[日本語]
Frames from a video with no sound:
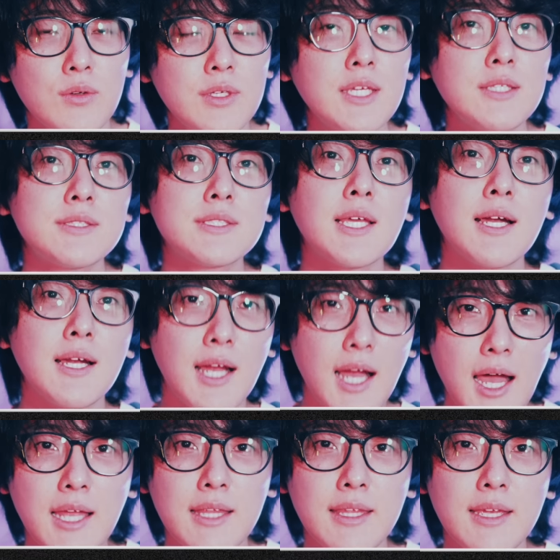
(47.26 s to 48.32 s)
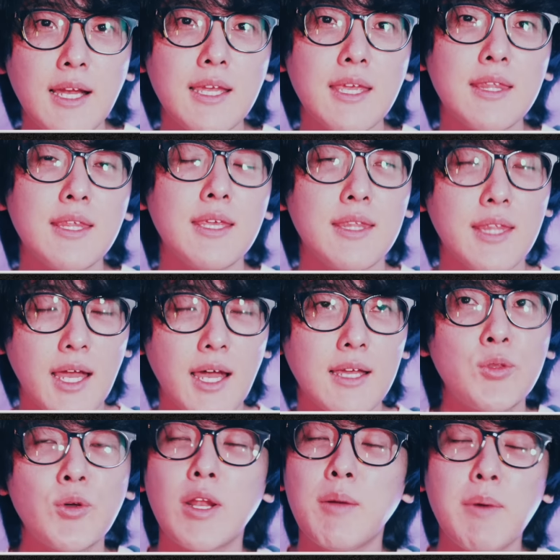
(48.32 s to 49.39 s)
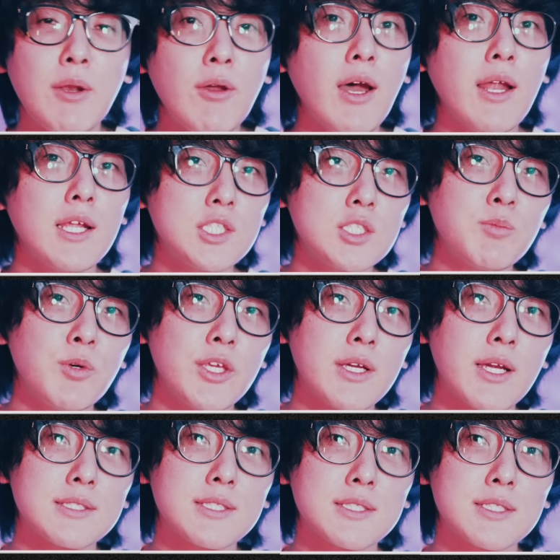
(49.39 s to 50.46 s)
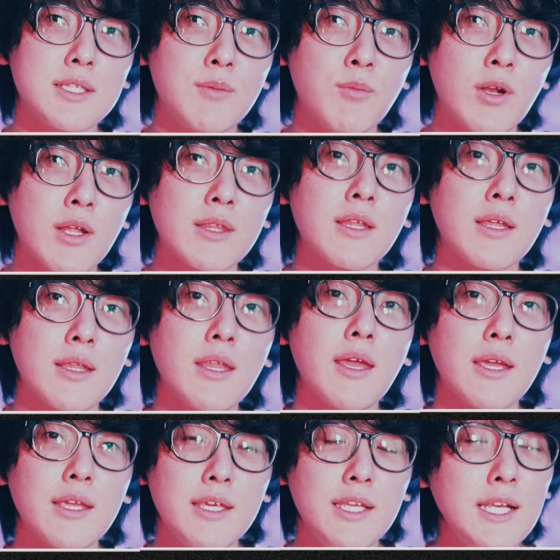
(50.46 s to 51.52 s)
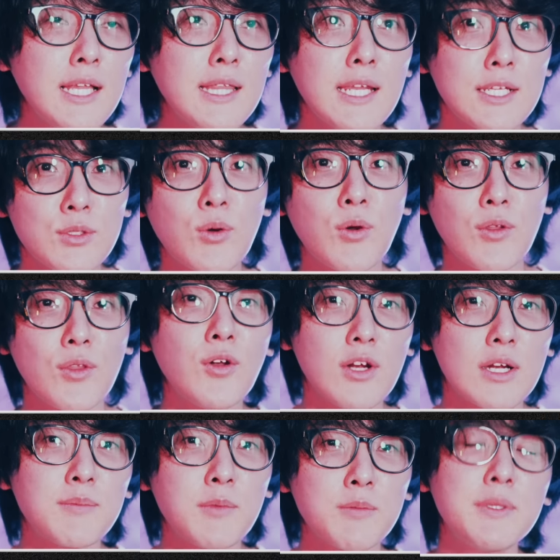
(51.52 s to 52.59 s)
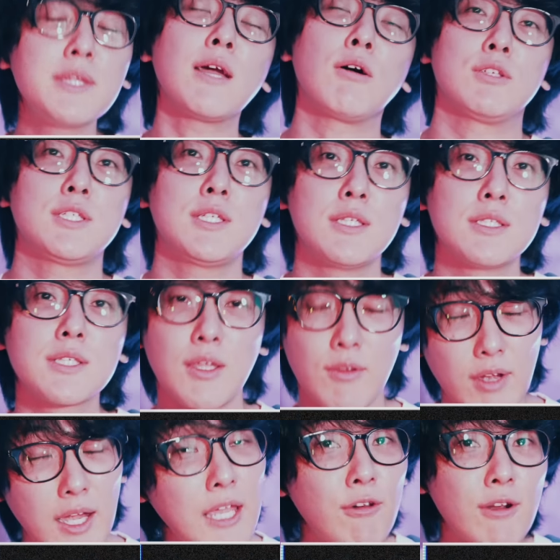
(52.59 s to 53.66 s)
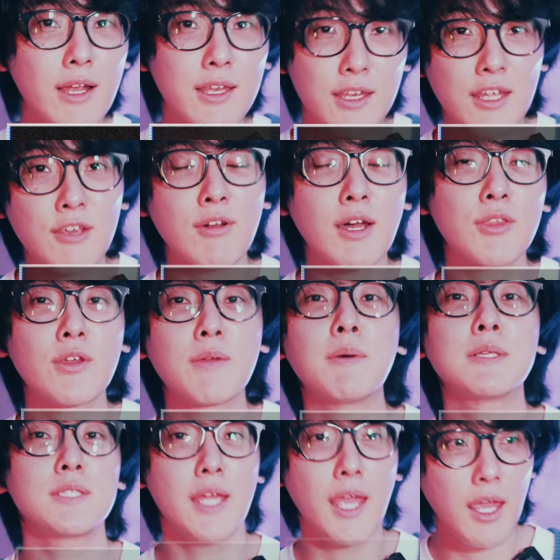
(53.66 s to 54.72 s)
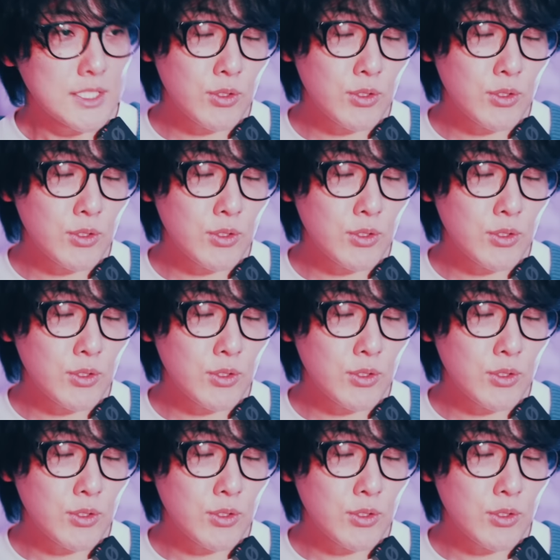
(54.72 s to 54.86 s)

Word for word: うけつさんが手掛けていたドラマの話も一回させてもらったんで、気になったらそこの動画も見てほしいんですけど、概要欄にリンク貼っときますね。